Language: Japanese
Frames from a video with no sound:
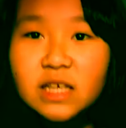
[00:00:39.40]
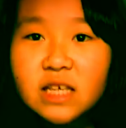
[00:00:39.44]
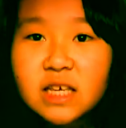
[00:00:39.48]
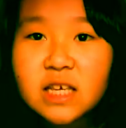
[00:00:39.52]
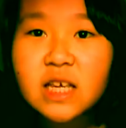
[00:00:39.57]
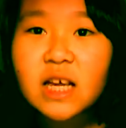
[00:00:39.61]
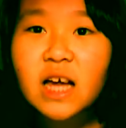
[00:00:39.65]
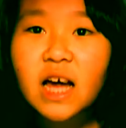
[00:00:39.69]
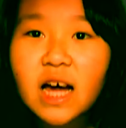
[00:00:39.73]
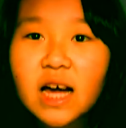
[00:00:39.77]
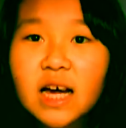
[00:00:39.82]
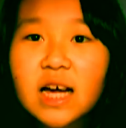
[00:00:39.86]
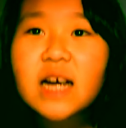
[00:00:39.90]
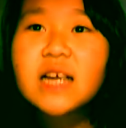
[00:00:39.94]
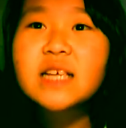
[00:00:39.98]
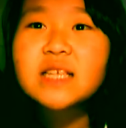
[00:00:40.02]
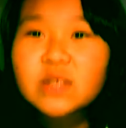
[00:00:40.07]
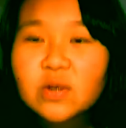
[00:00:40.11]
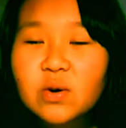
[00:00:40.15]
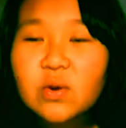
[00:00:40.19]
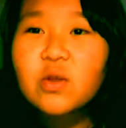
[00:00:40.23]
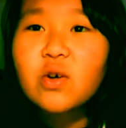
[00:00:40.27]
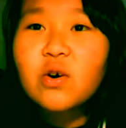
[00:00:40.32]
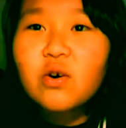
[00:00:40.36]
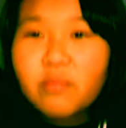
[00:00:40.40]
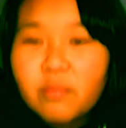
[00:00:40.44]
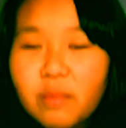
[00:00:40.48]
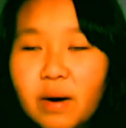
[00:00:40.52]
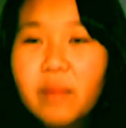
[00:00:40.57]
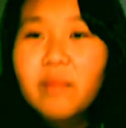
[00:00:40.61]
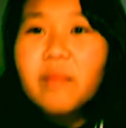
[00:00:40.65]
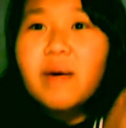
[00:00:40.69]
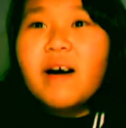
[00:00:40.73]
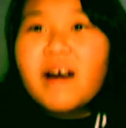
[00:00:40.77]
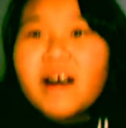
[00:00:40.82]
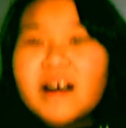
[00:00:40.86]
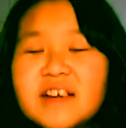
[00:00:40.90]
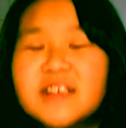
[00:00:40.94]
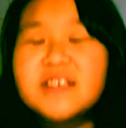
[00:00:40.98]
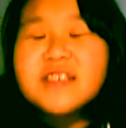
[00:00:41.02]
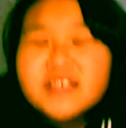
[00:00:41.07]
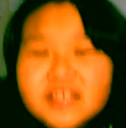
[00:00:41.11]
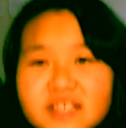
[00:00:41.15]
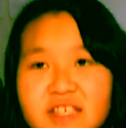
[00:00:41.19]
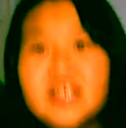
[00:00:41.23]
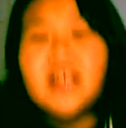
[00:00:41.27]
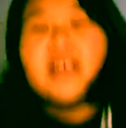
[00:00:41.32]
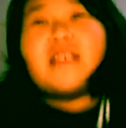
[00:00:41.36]
イカがそのまま入っ
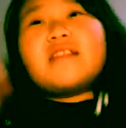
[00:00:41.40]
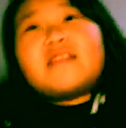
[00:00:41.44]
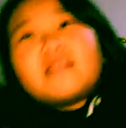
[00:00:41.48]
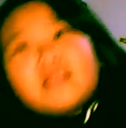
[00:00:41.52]
ちゃっ